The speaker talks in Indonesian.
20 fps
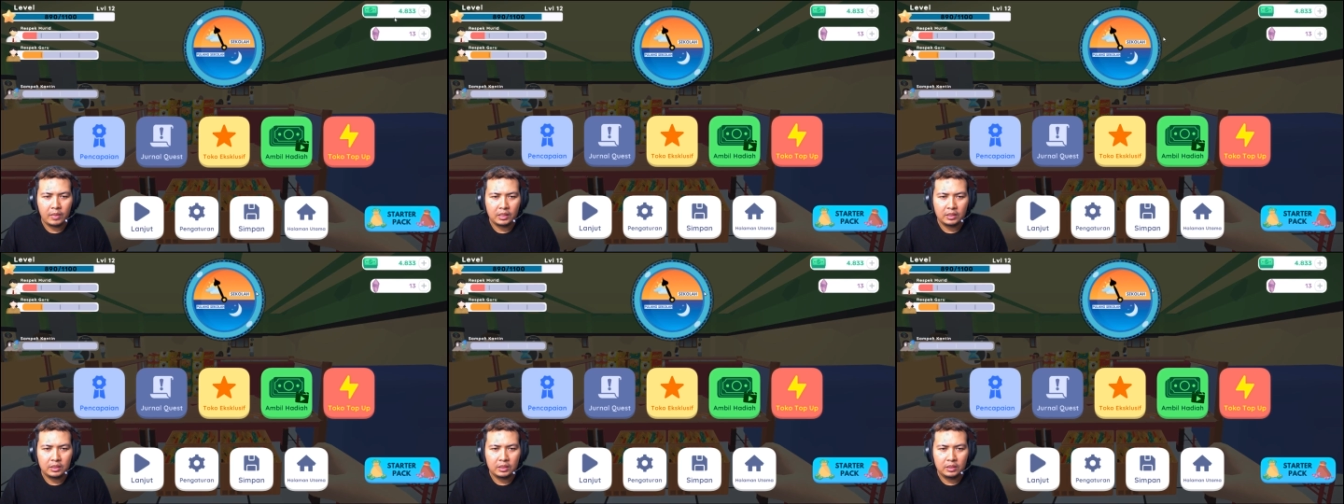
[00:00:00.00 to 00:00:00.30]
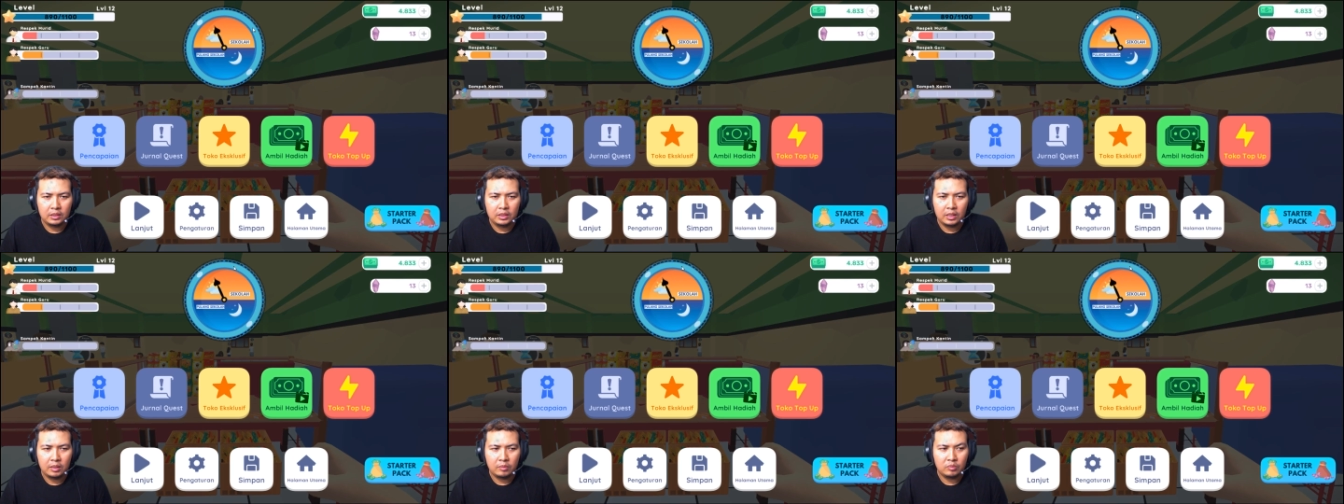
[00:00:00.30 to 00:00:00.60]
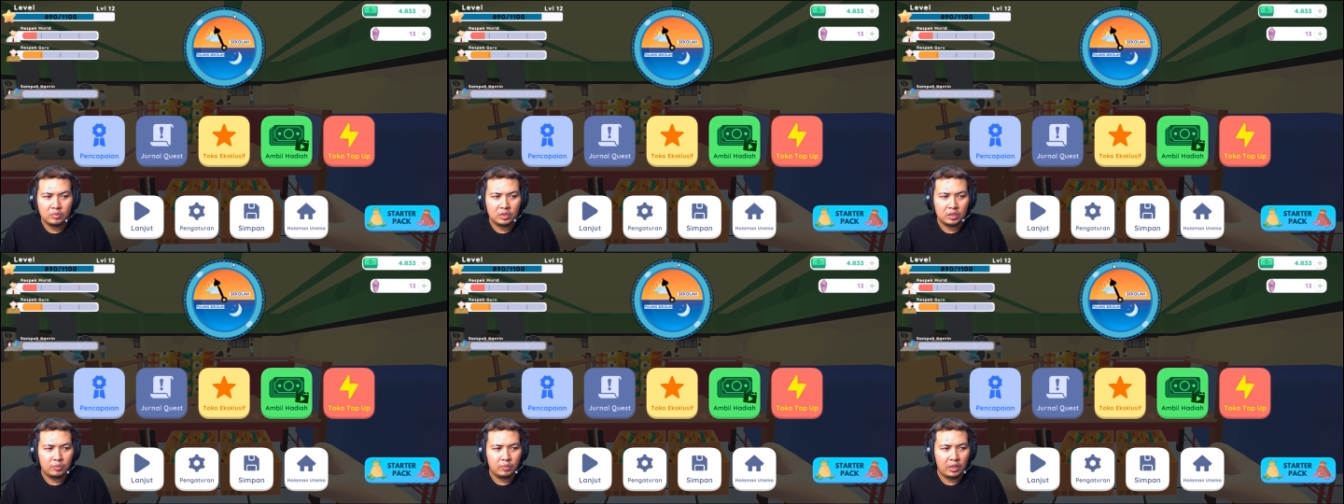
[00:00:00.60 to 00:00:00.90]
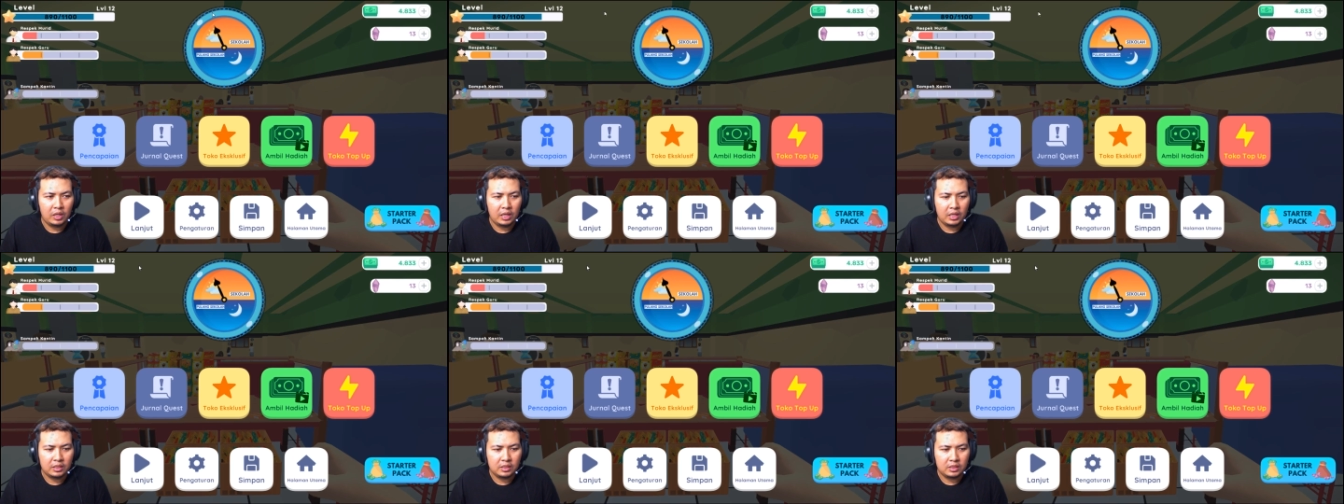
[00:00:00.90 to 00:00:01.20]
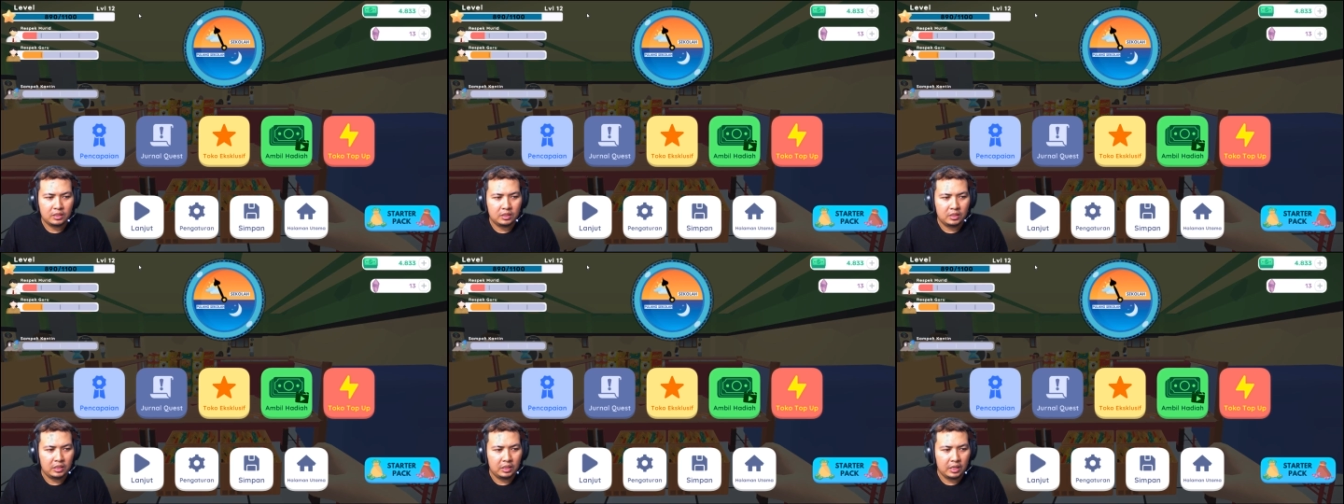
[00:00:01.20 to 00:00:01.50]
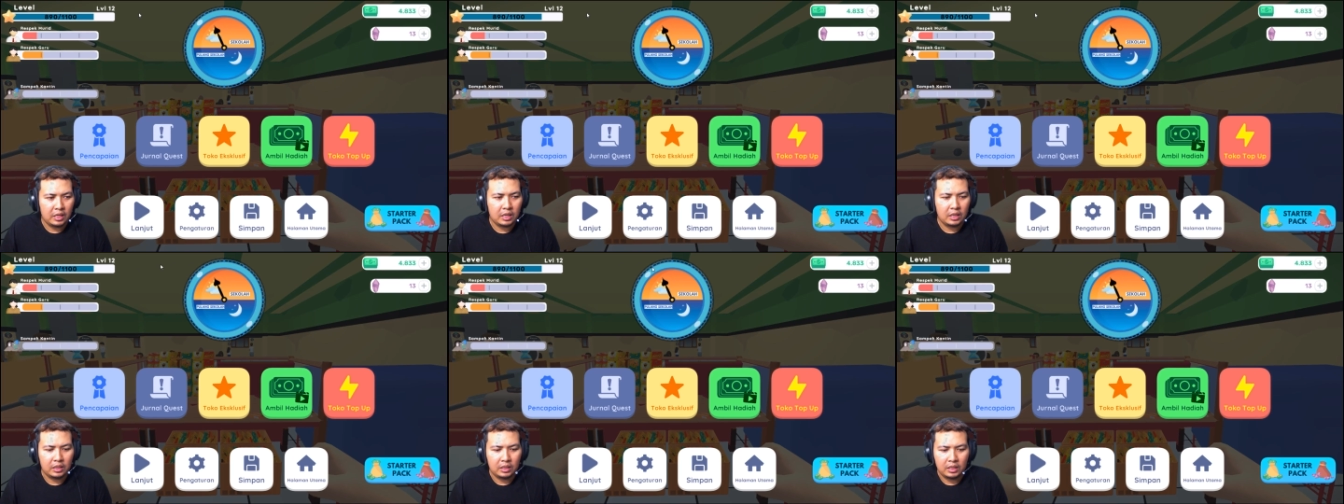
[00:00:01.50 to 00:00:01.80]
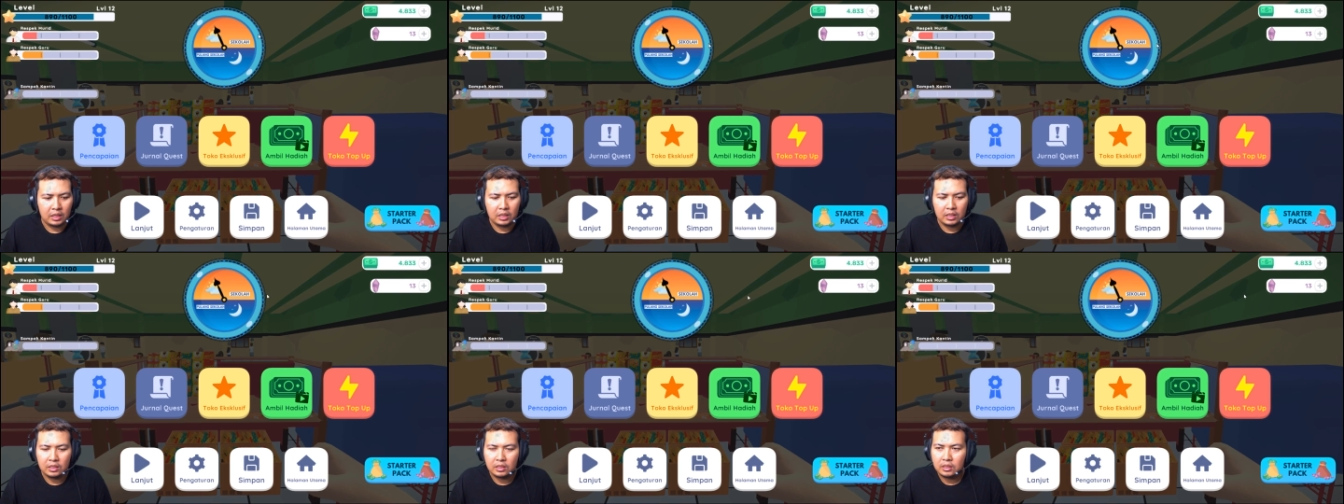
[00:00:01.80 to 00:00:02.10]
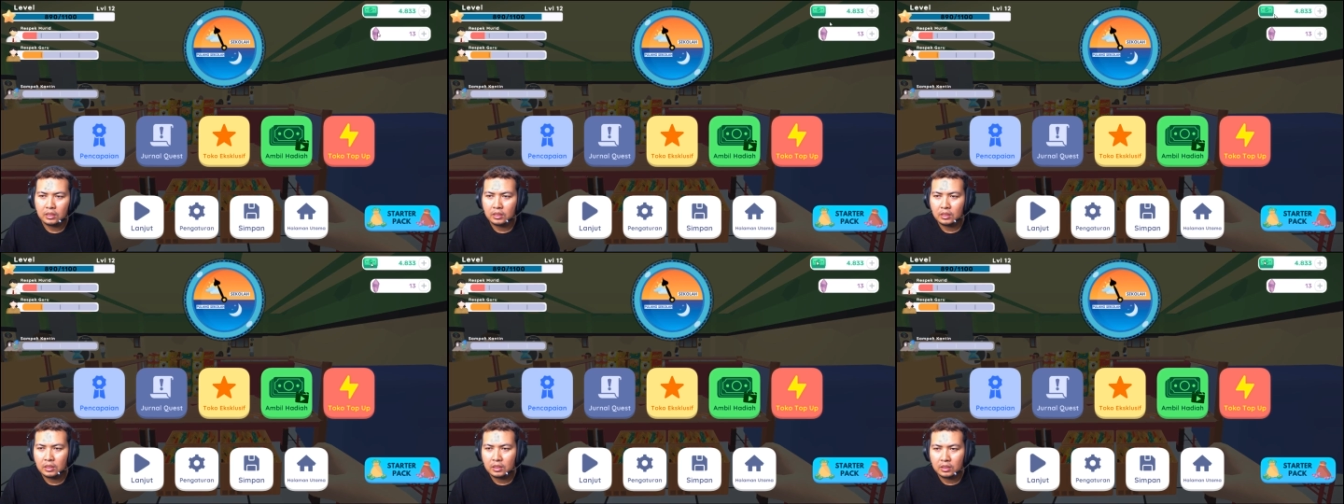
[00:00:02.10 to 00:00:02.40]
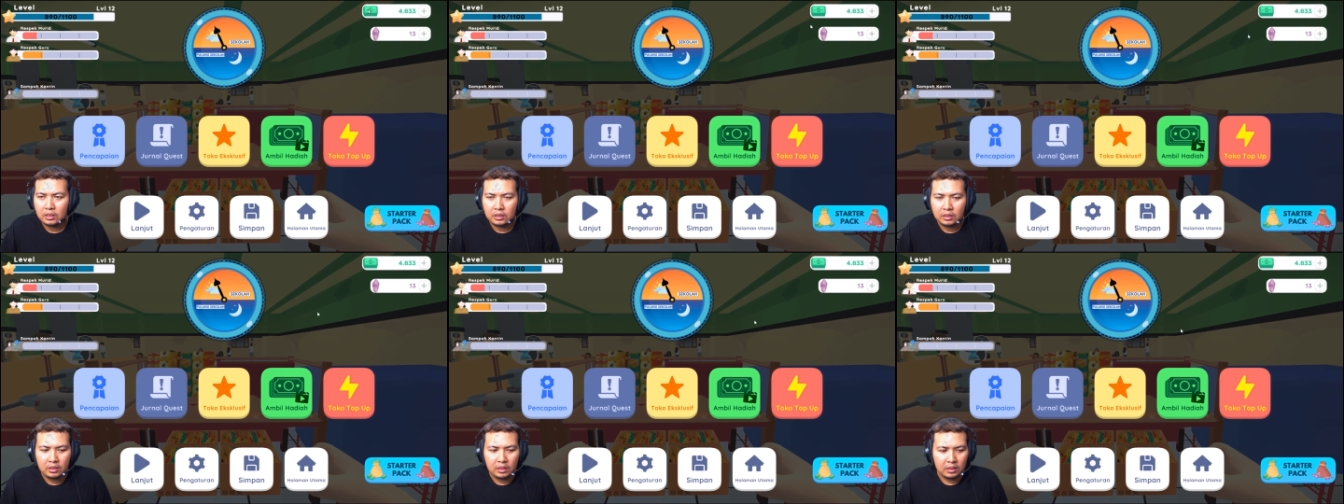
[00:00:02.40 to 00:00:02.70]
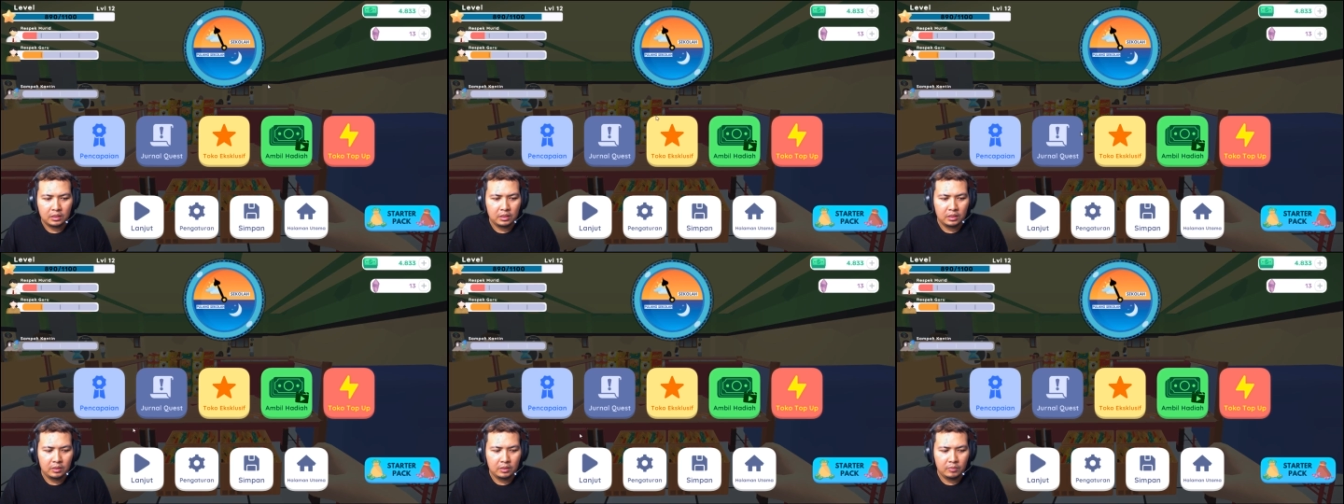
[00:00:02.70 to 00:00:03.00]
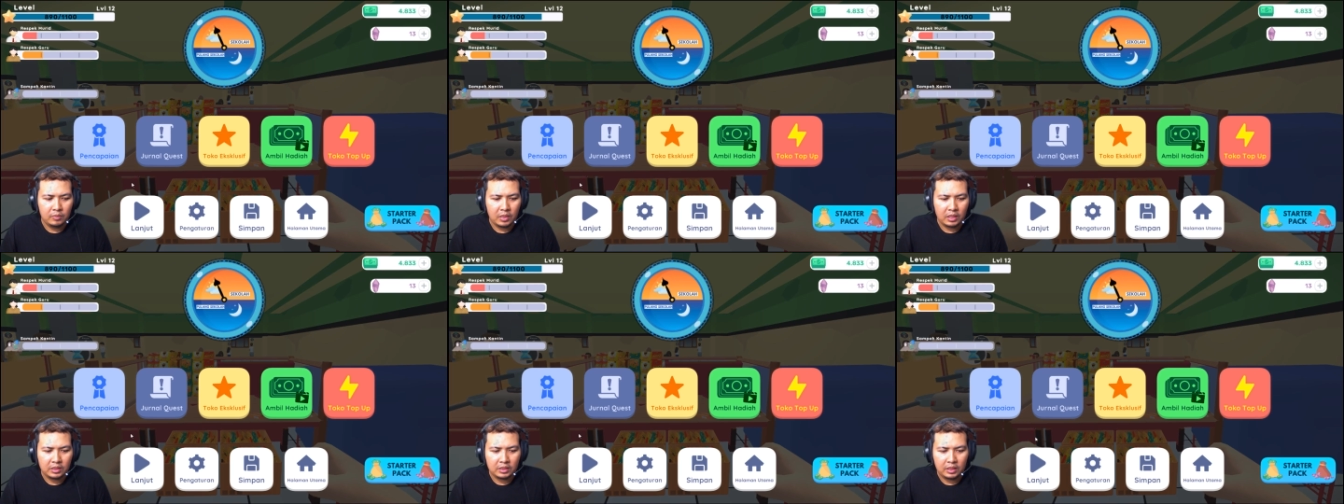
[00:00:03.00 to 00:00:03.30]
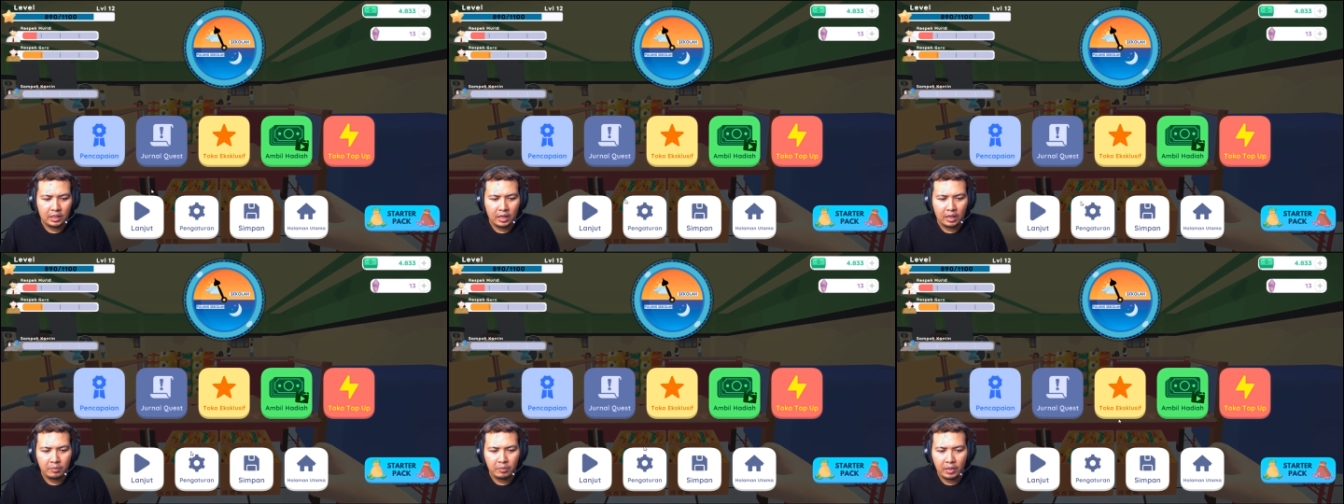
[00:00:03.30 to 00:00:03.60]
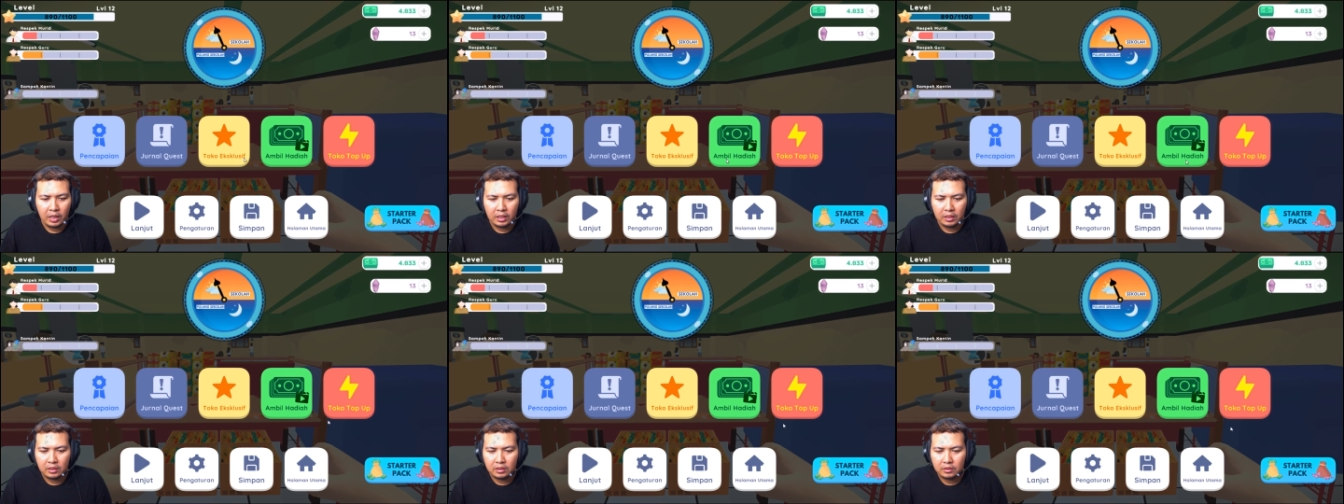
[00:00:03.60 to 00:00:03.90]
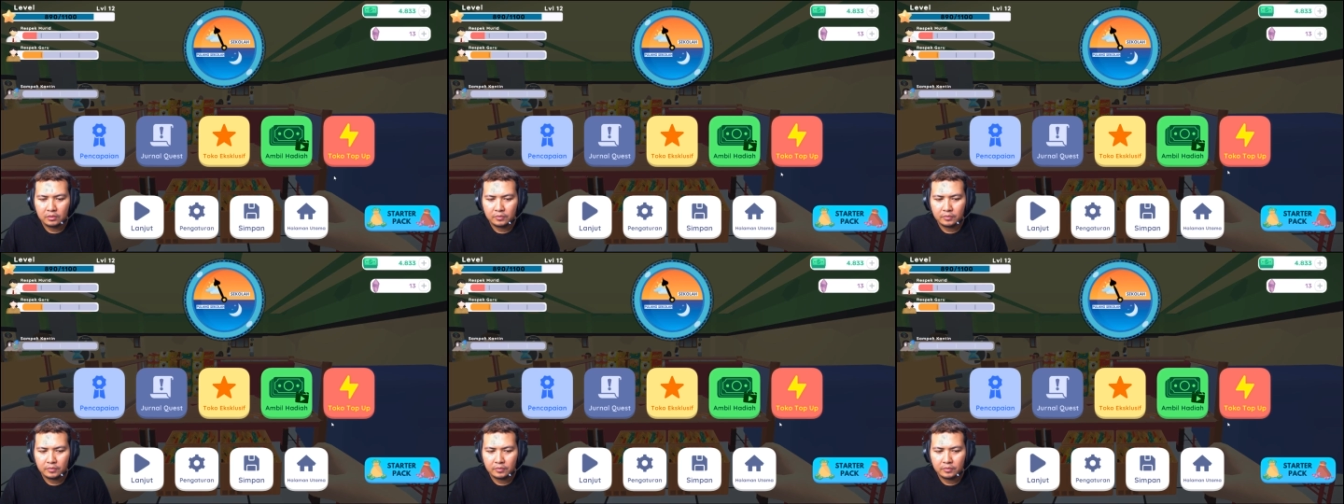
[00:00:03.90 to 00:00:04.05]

masih jam 11 siang ya. Jadi masih aman